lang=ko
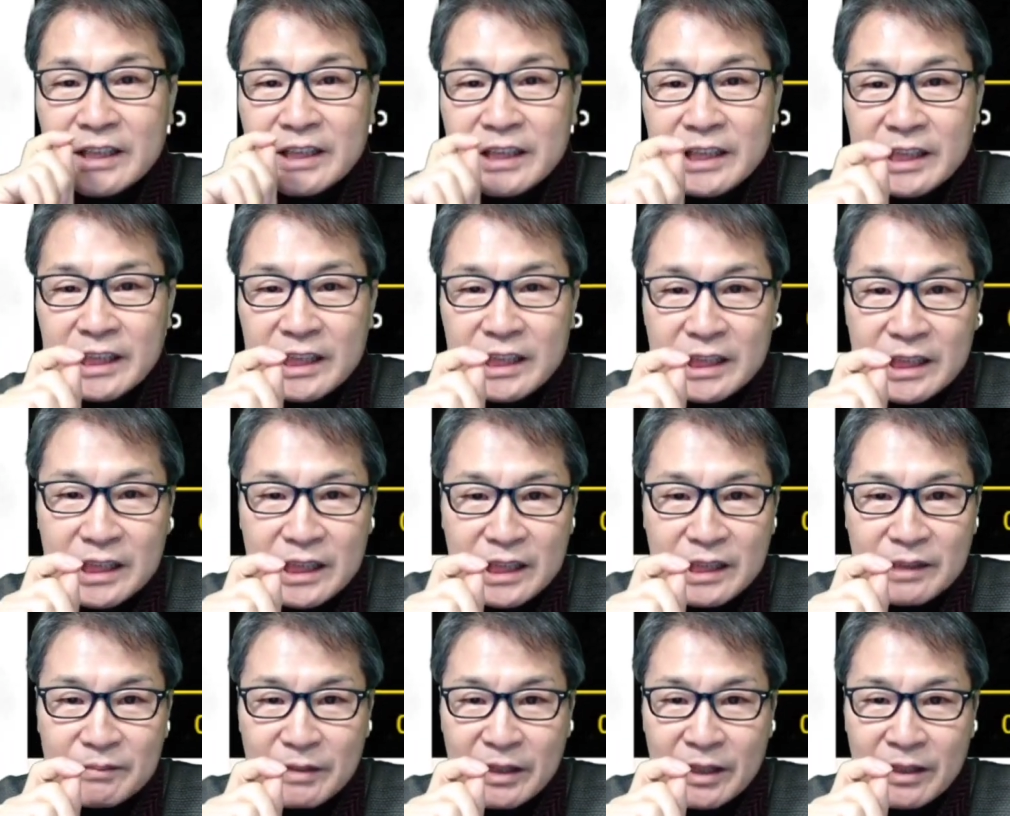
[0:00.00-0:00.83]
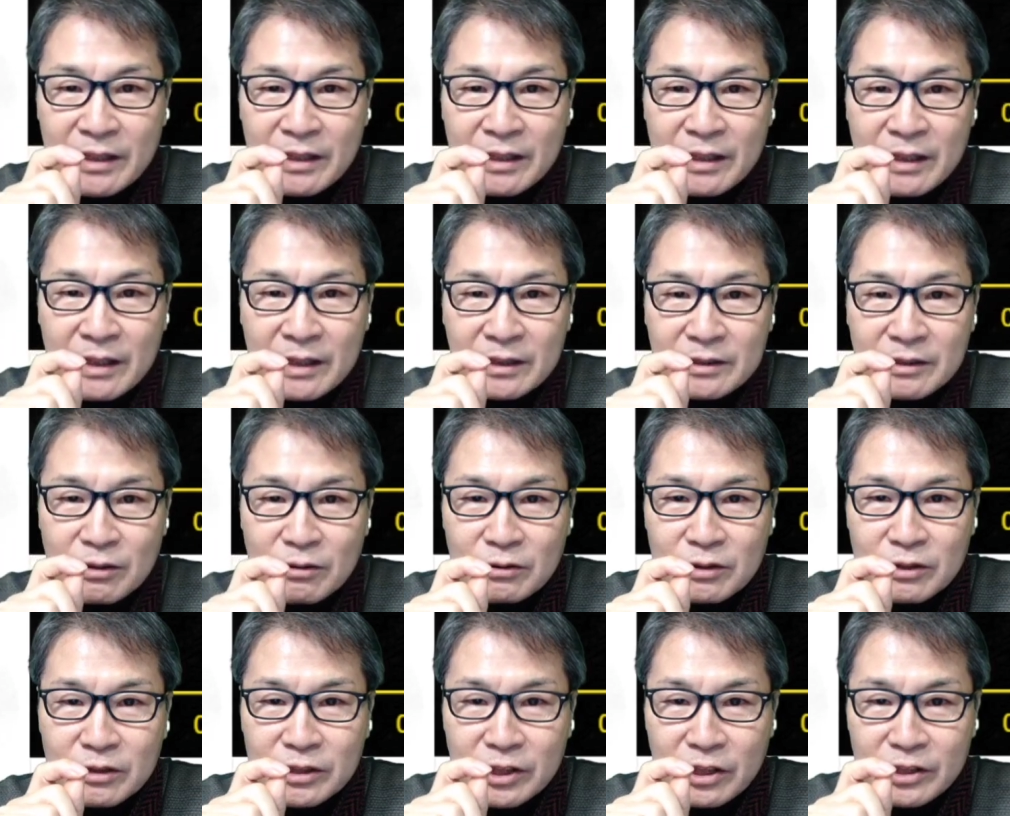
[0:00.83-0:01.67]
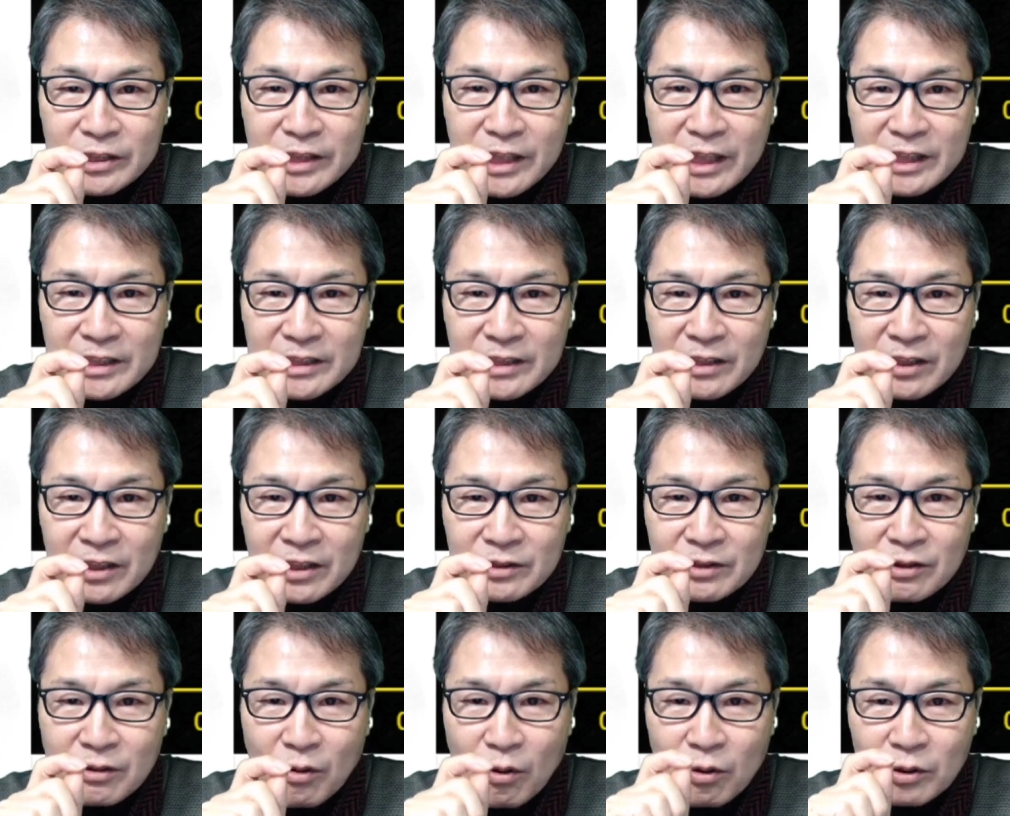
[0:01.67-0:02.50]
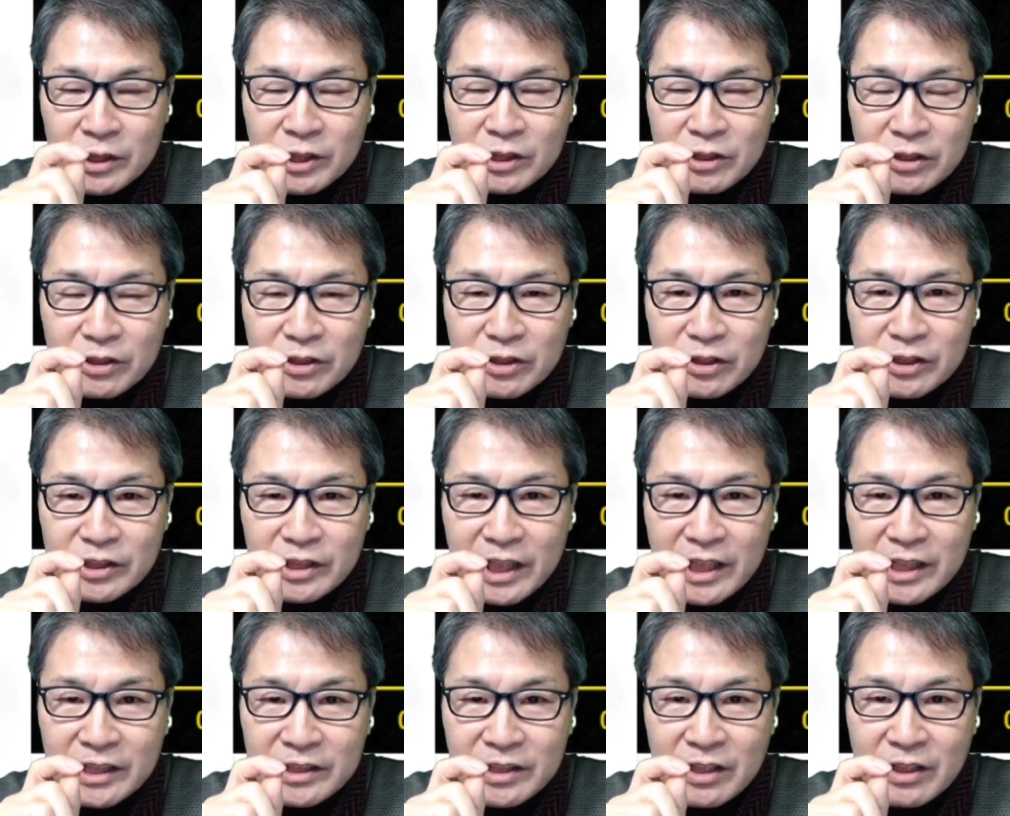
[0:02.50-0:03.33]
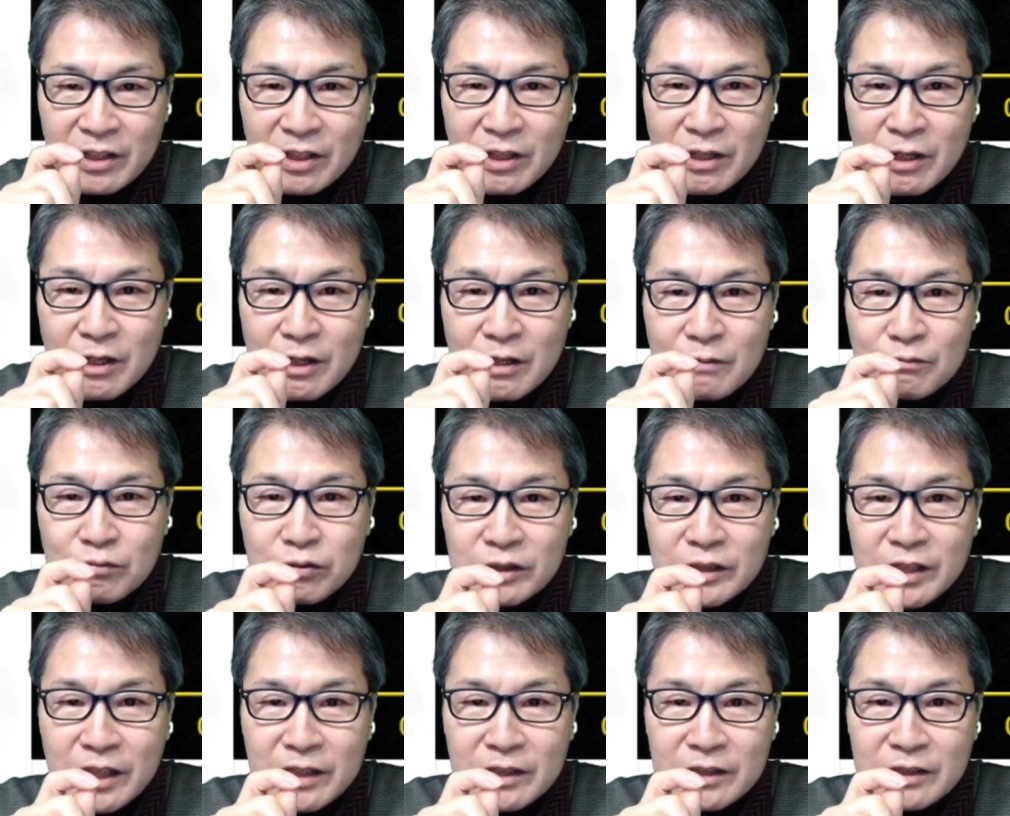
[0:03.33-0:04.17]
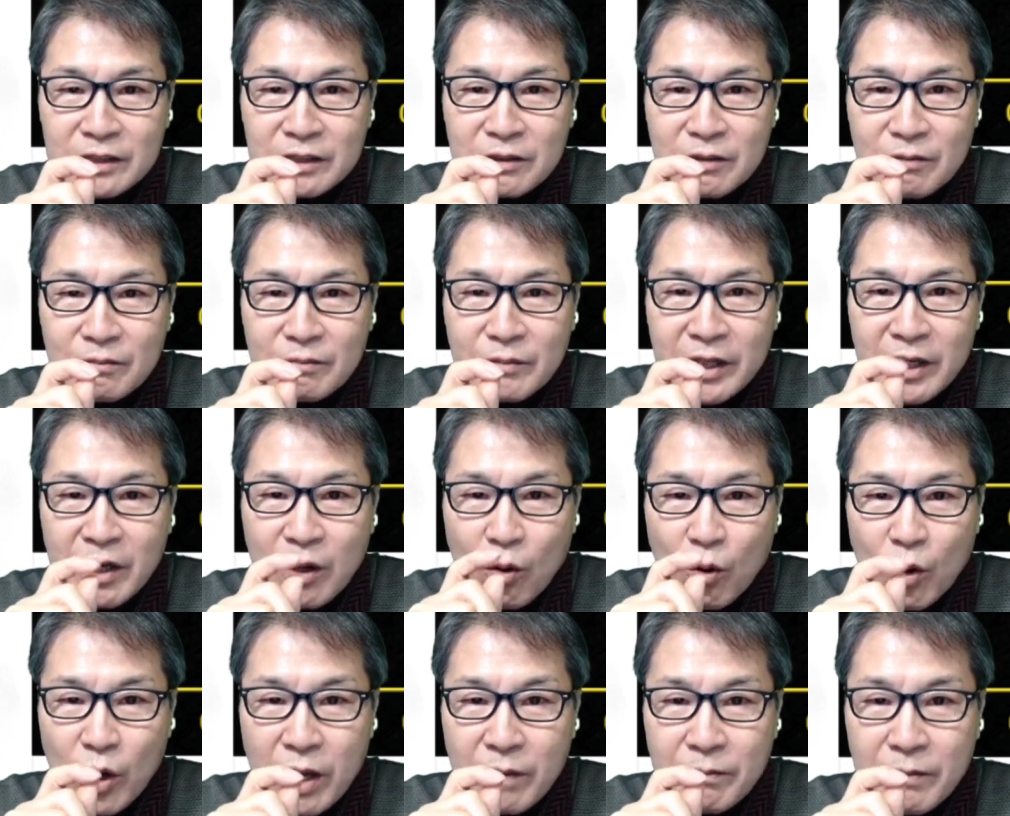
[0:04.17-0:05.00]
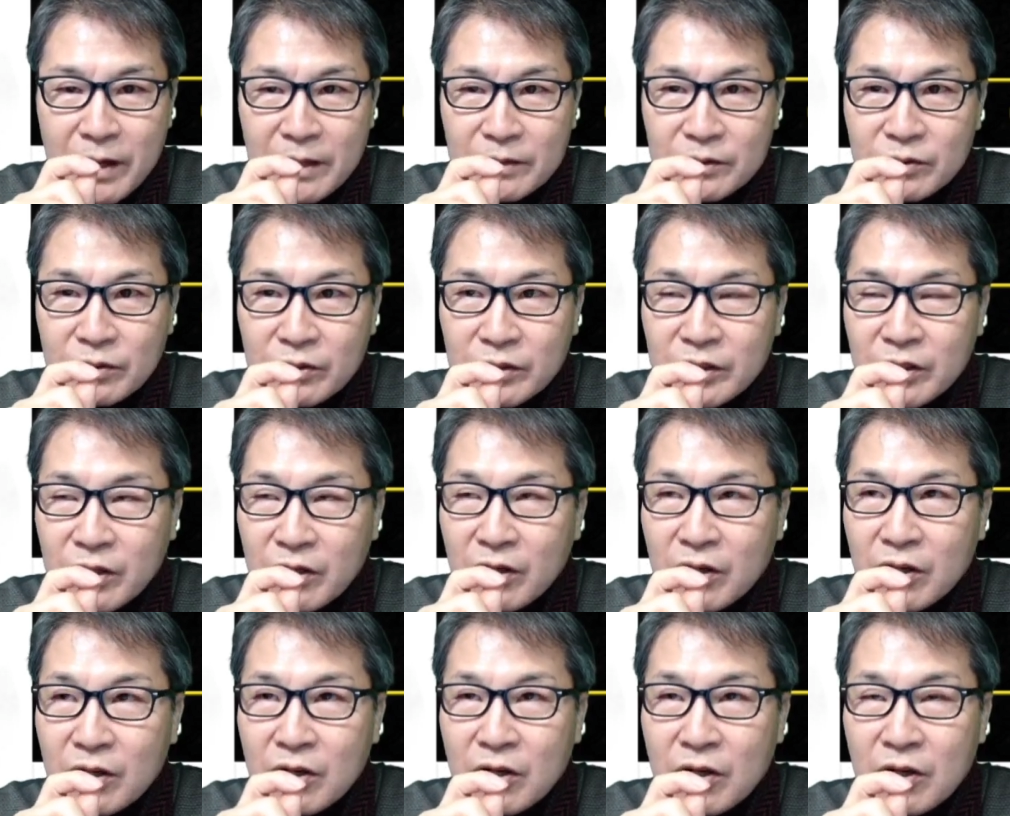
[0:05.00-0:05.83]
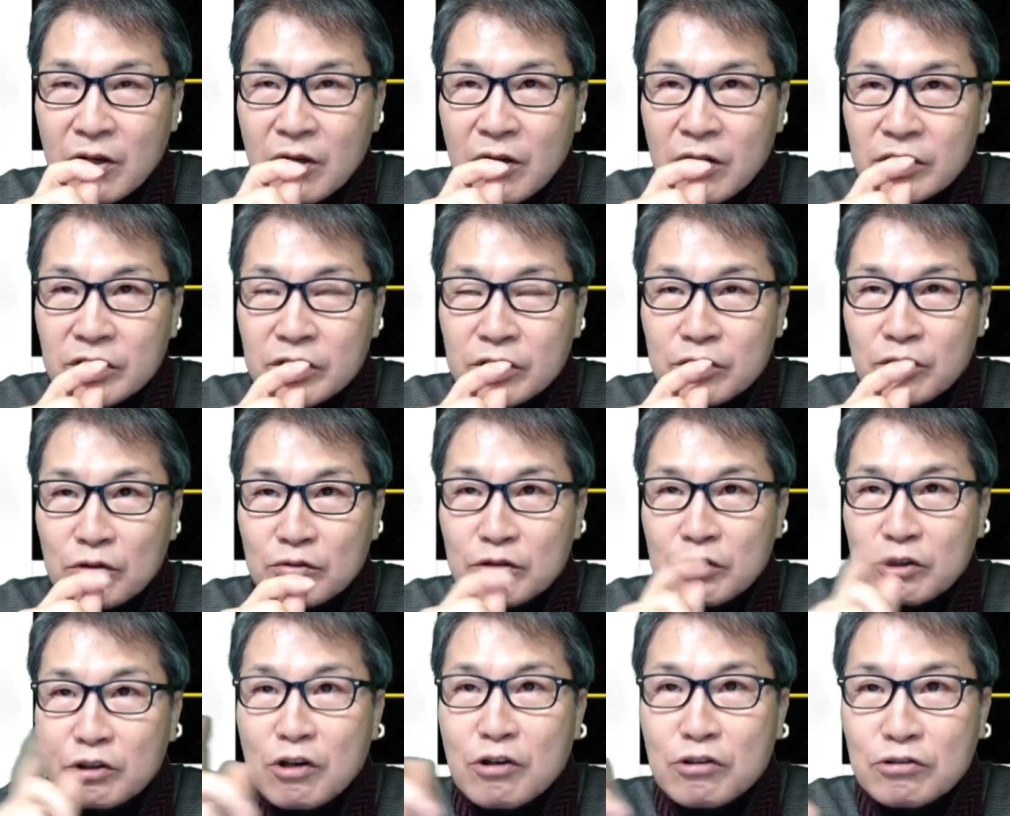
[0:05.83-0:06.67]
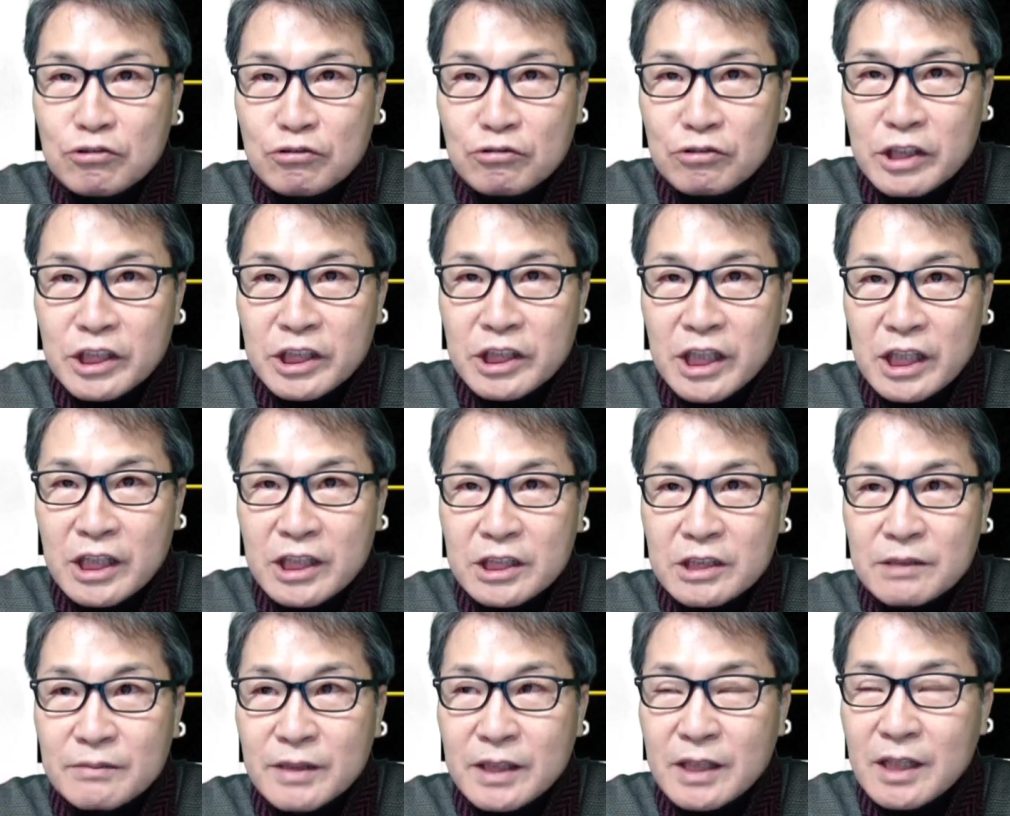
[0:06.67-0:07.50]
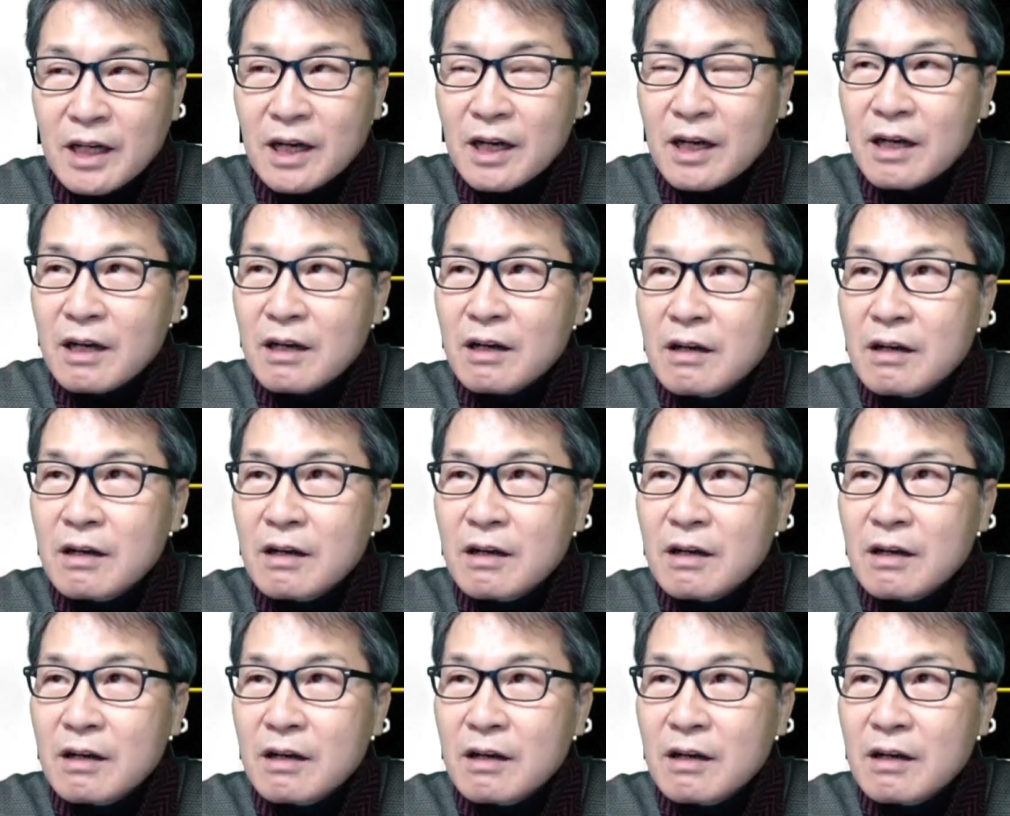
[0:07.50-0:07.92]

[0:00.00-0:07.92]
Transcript: 지금 어, 트로트 전쟁에서 오디션 전쟁에서 불타는 트롯맨의 오해 방송이요 시청률이 껑충 뛰지 않았습니까?